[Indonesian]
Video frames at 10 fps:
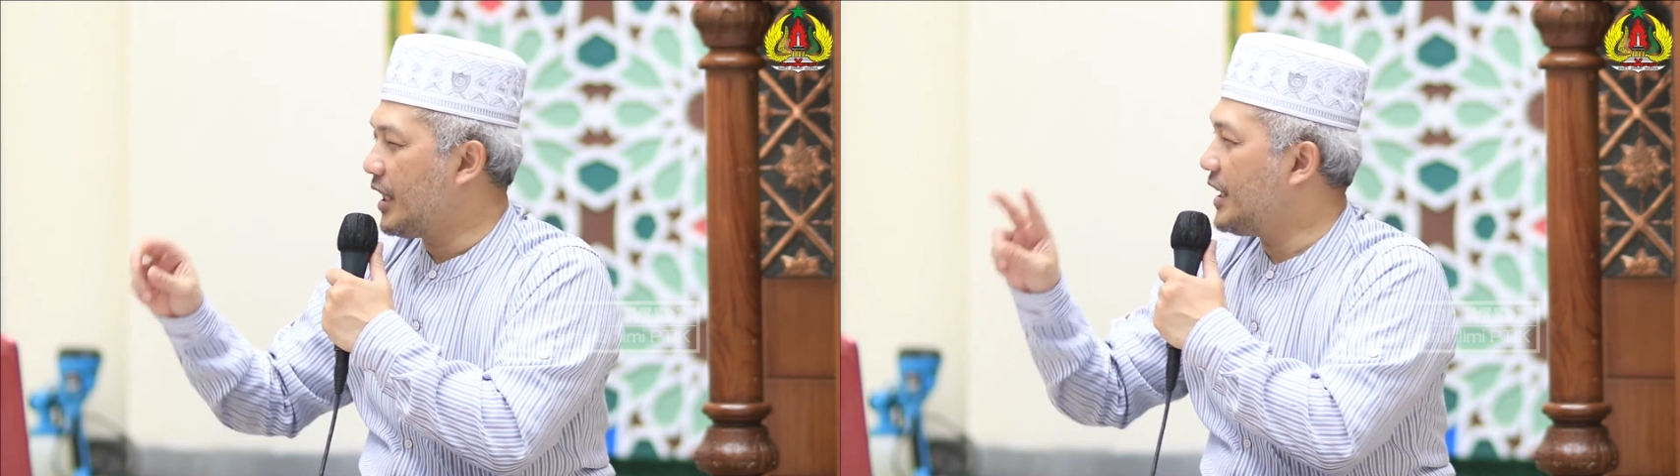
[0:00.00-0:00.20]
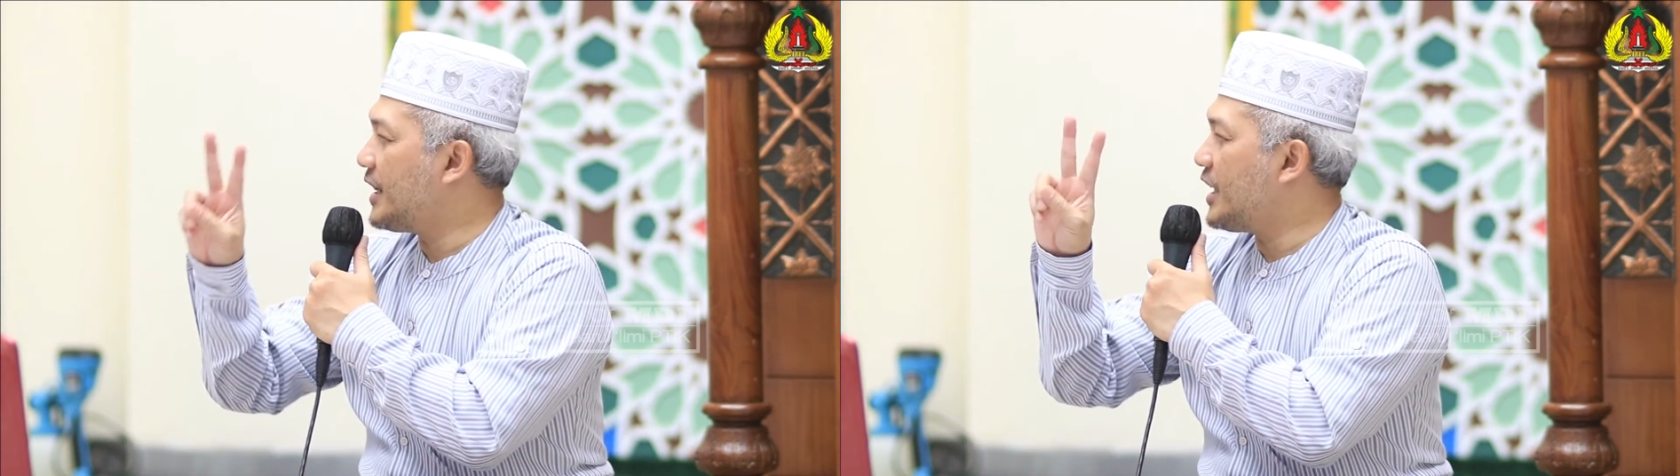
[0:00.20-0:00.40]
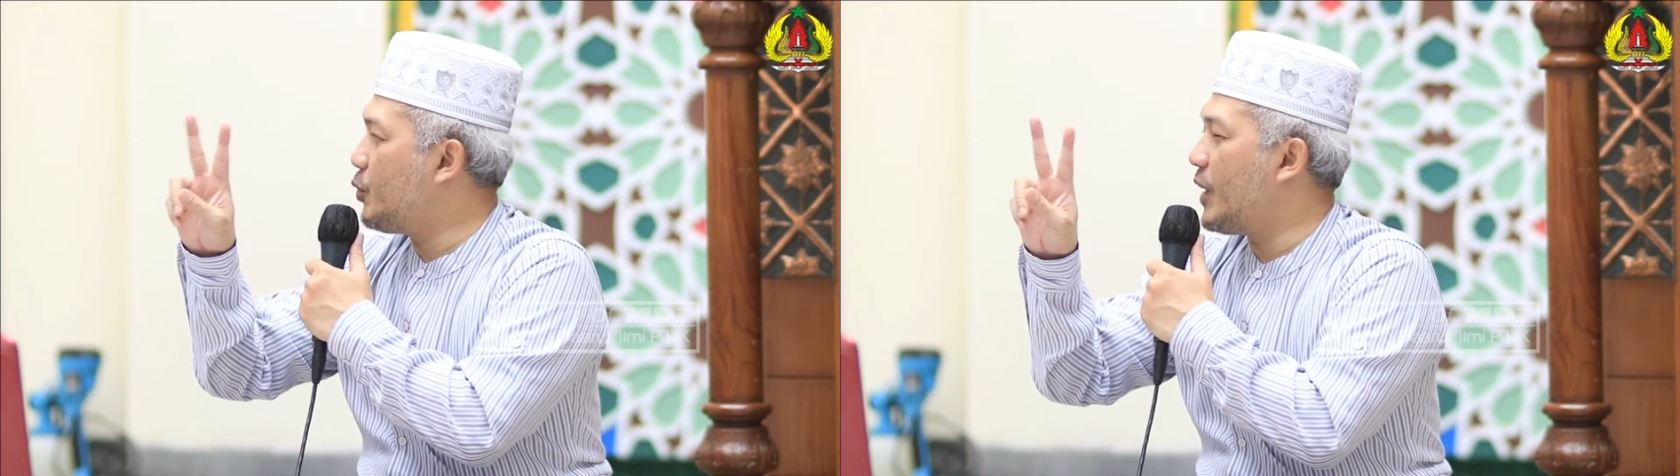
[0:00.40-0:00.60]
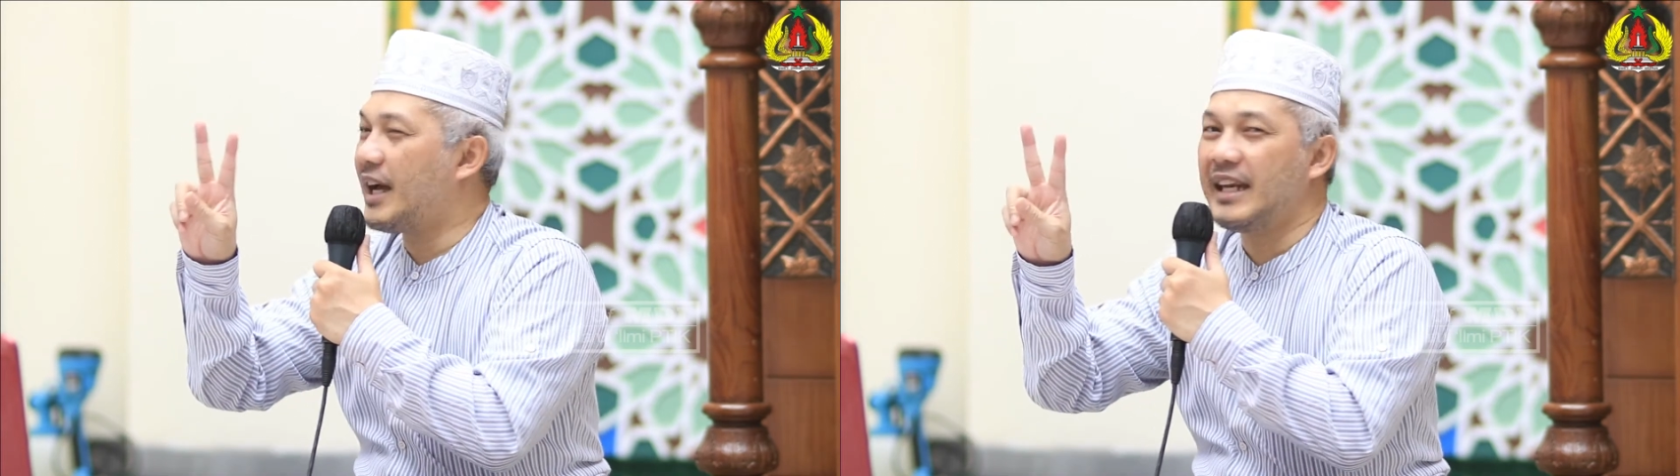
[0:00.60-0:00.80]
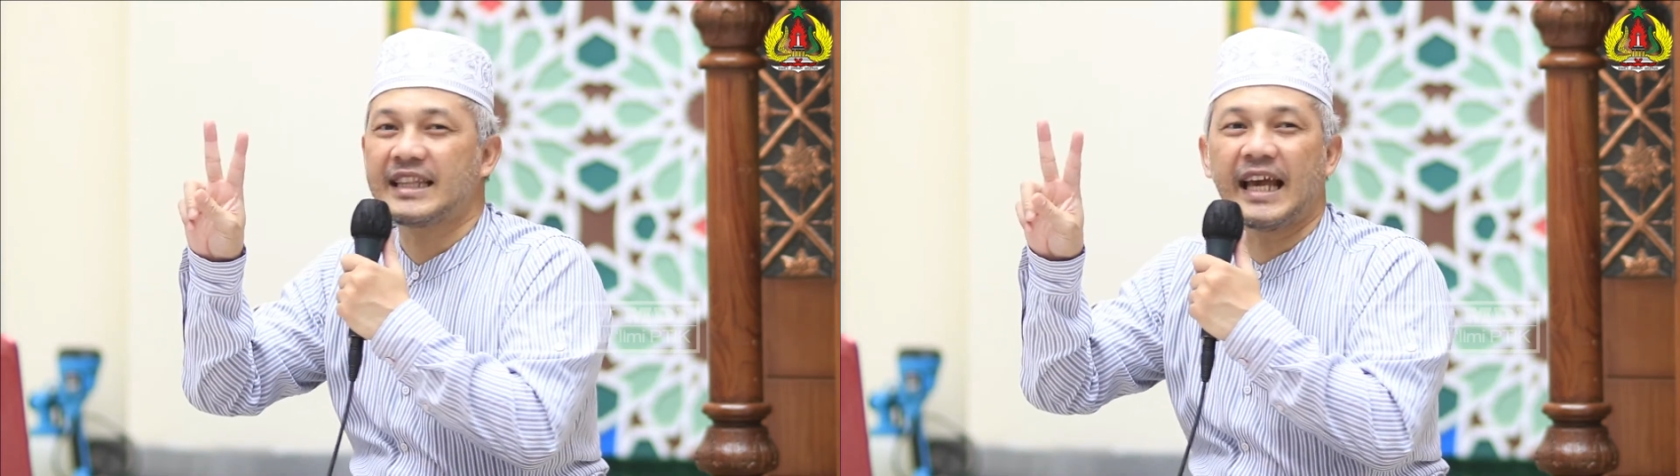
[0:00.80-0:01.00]
Kan kita dua
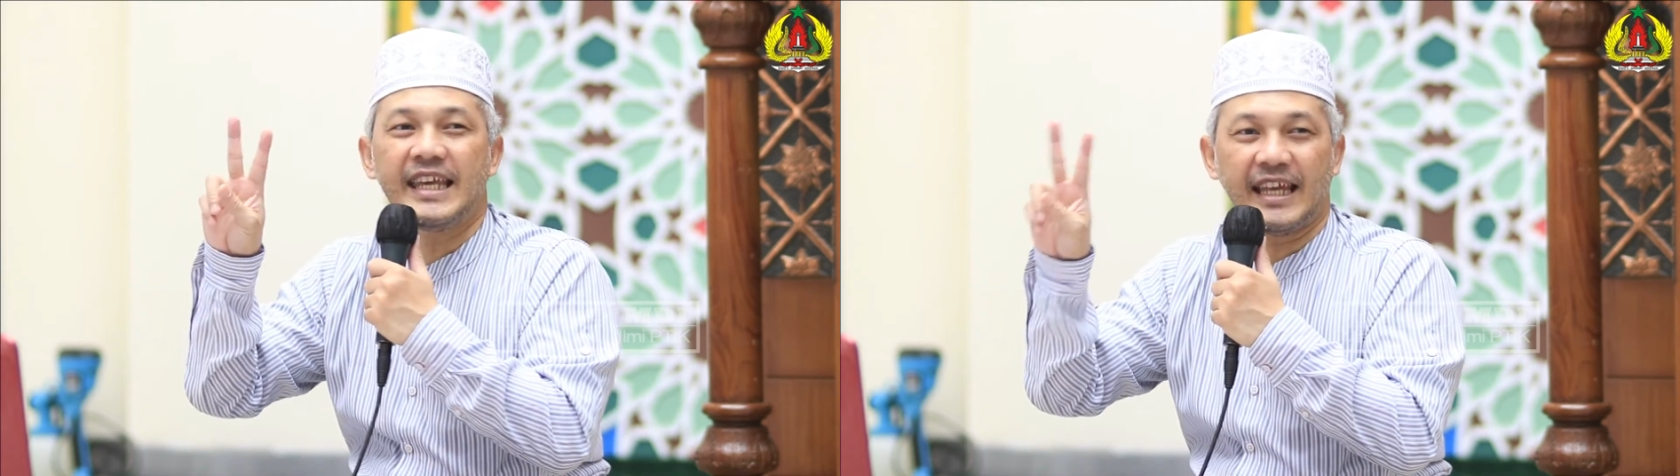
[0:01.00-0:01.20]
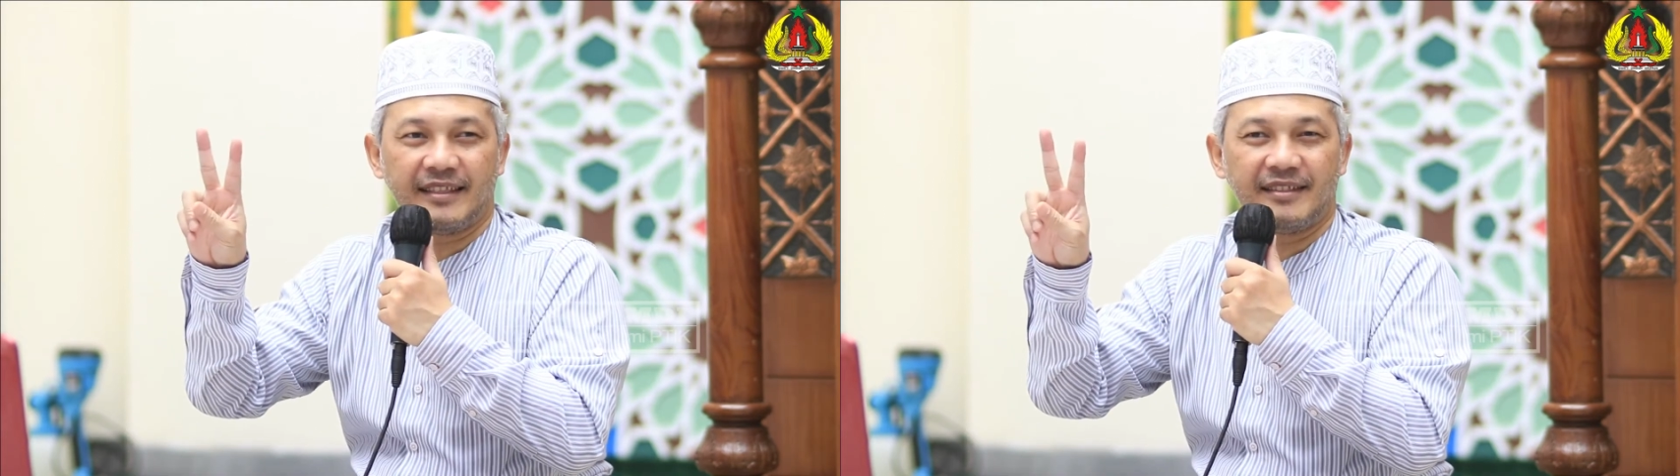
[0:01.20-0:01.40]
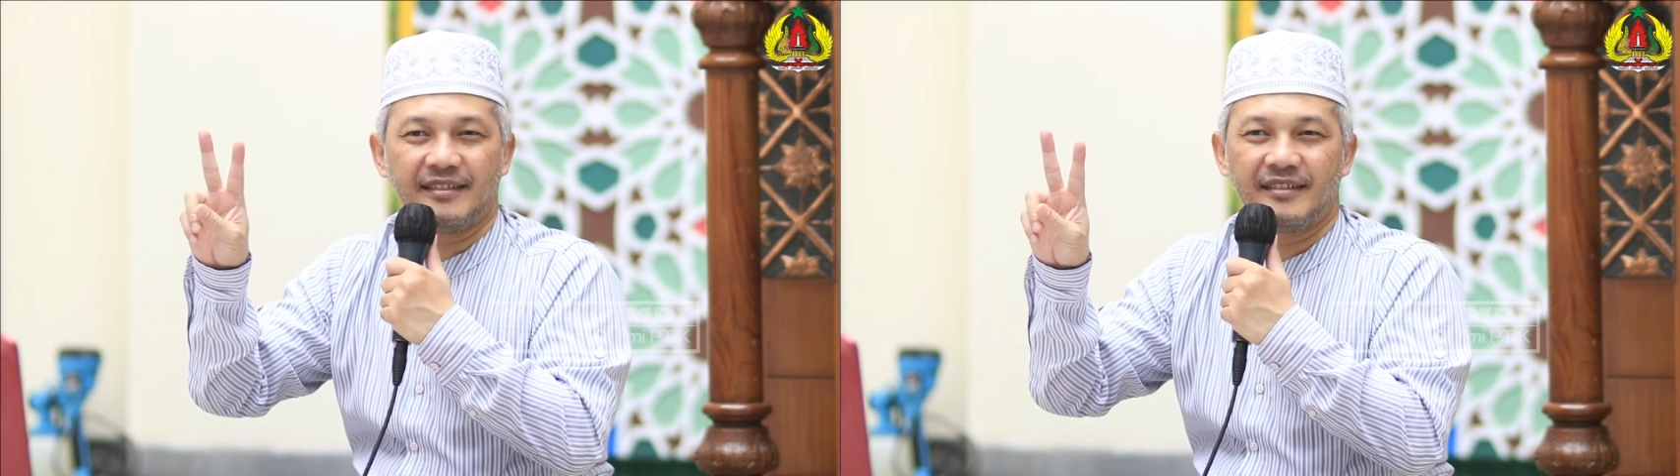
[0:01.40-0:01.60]
kali tahiyat.